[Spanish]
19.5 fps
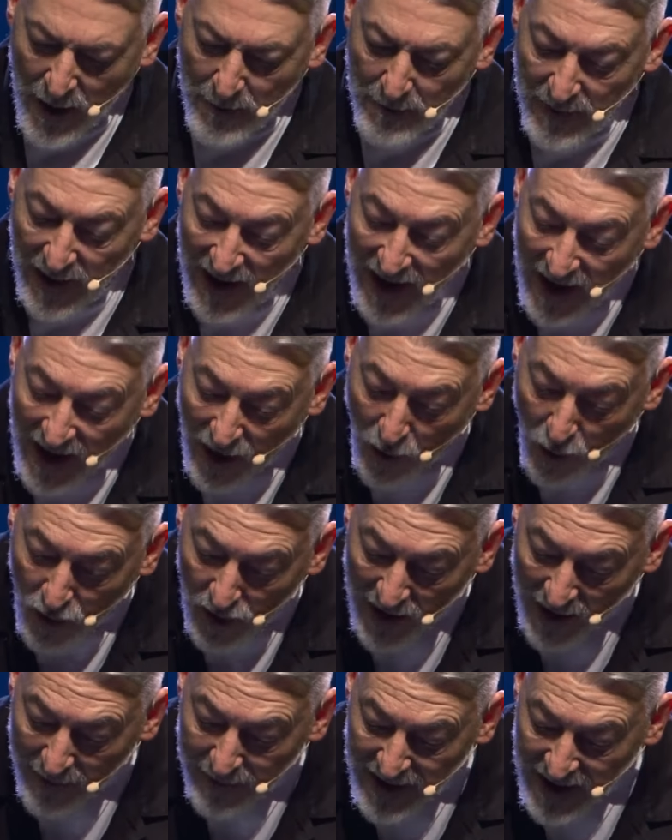mas la
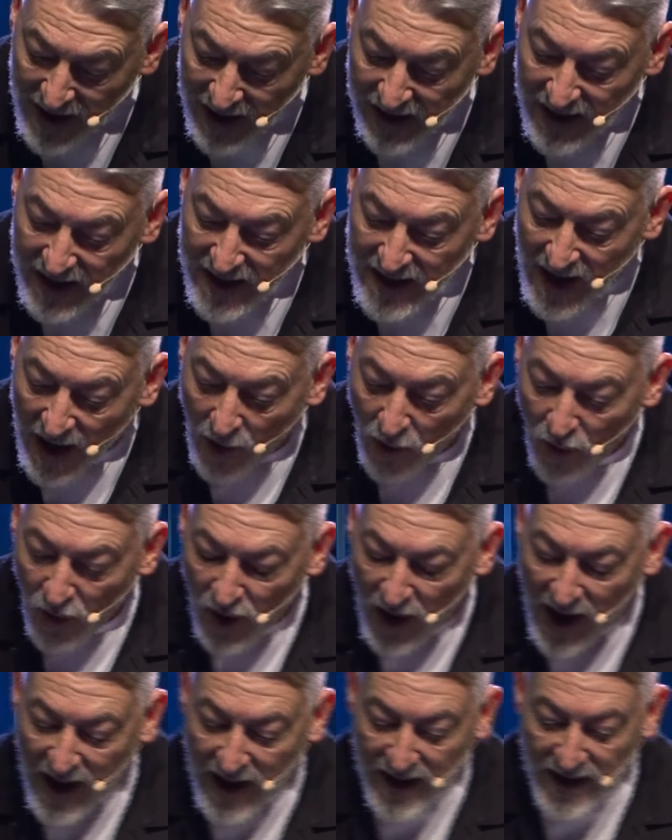hora viene y
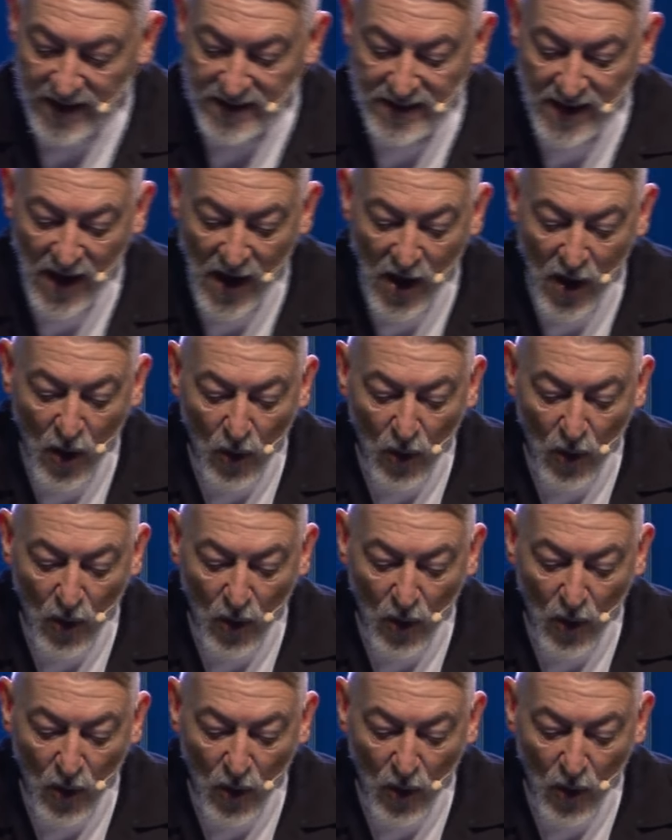ahora es